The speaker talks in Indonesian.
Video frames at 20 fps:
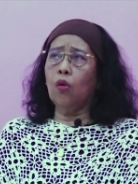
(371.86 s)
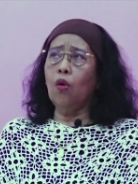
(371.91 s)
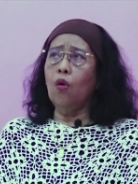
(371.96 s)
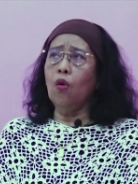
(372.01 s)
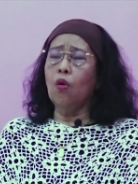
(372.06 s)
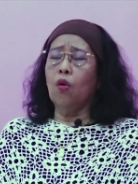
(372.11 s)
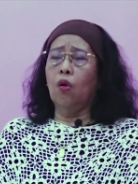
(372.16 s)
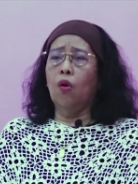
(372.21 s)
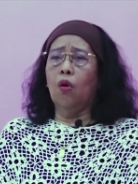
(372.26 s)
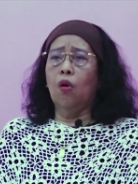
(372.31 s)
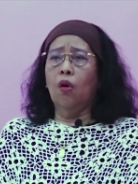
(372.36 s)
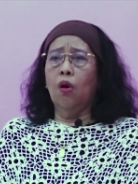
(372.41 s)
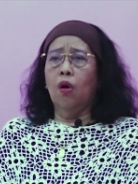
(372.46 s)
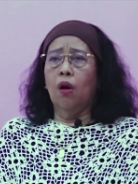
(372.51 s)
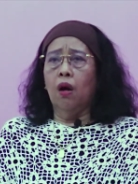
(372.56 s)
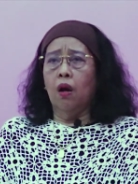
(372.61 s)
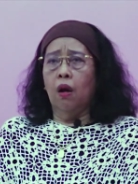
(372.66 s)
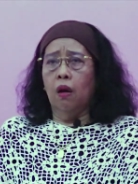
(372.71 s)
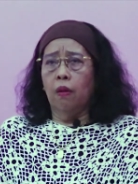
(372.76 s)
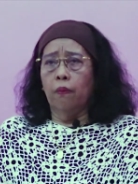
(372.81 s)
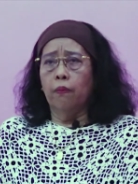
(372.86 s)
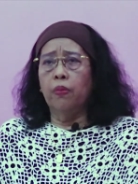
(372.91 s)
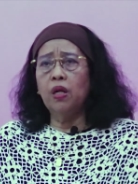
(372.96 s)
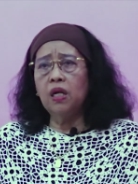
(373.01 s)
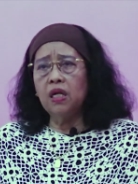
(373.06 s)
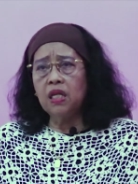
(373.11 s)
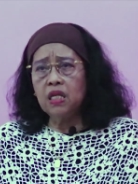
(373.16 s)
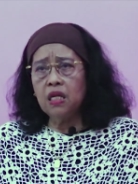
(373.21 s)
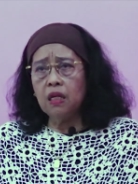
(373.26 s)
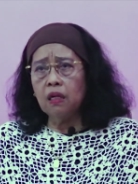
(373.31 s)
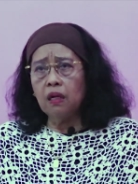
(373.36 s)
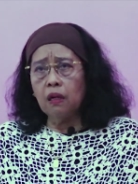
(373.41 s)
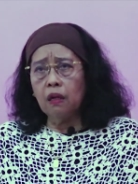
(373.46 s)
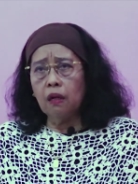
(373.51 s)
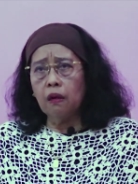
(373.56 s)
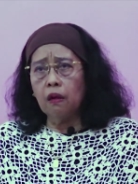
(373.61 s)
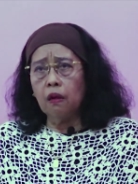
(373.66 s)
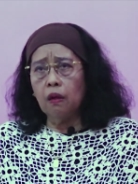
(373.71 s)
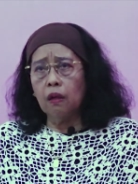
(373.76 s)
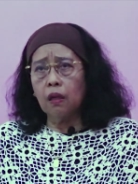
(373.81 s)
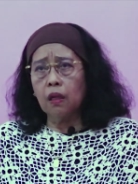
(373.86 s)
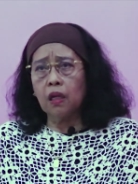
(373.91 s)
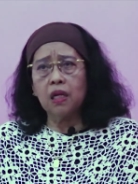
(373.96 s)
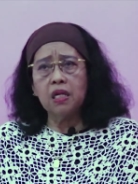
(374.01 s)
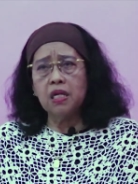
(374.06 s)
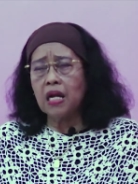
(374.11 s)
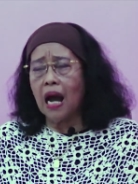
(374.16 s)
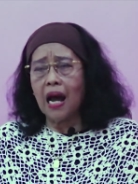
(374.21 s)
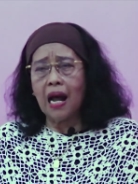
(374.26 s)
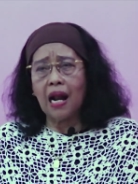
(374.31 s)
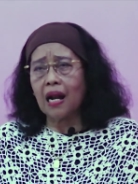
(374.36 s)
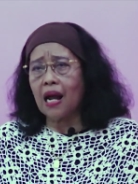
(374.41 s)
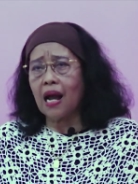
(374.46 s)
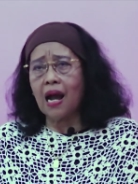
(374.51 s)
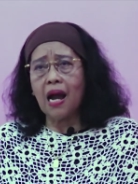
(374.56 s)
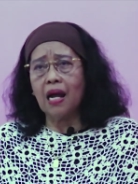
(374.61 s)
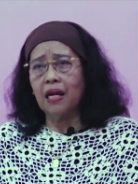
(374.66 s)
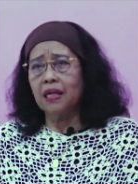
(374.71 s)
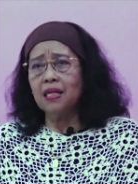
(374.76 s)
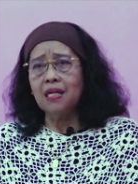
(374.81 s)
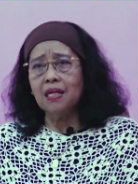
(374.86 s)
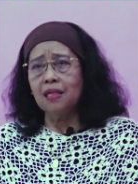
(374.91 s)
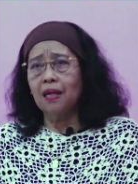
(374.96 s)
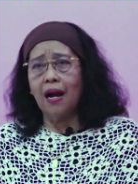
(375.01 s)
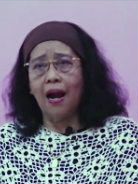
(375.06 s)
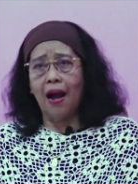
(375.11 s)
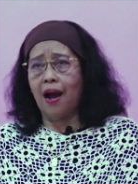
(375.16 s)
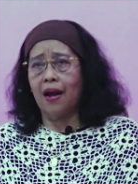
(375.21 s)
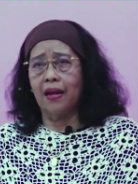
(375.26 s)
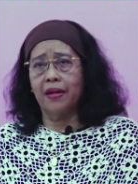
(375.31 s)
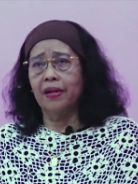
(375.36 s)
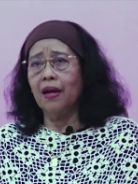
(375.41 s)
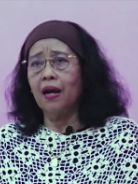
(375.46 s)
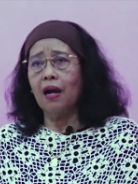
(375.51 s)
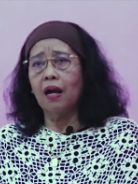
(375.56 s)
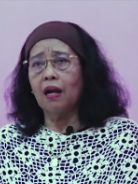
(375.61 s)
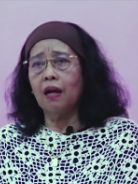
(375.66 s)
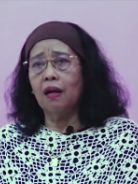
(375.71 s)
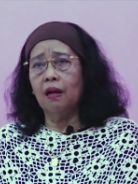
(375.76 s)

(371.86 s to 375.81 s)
kok beli kendaraannya nggak ada.